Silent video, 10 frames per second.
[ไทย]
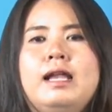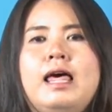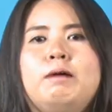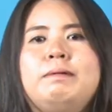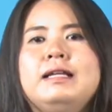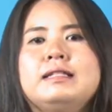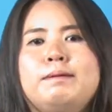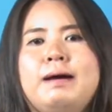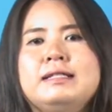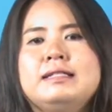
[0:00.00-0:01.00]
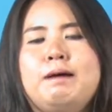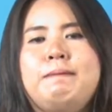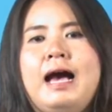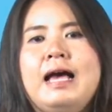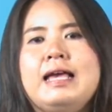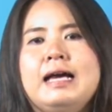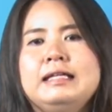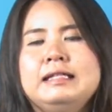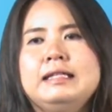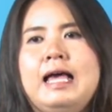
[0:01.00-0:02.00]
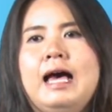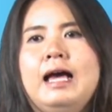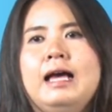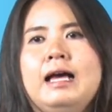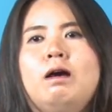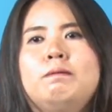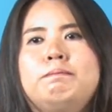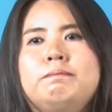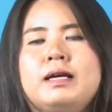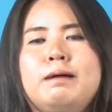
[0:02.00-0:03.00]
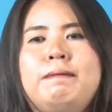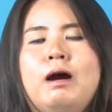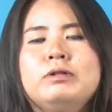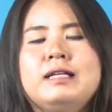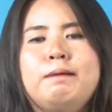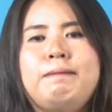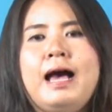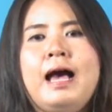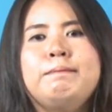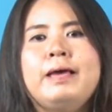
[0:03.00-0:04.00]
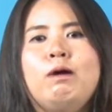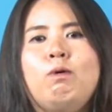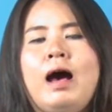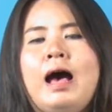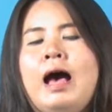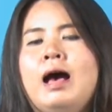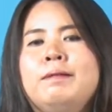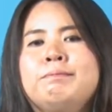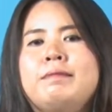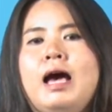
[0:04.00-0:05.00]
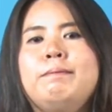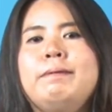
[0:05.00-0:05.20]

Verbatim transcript: แล้วผลิตภัณฑ์จากผ้าอย่างอื่นล่ะ กระเป๋าจากผ้าแพรวาผ้า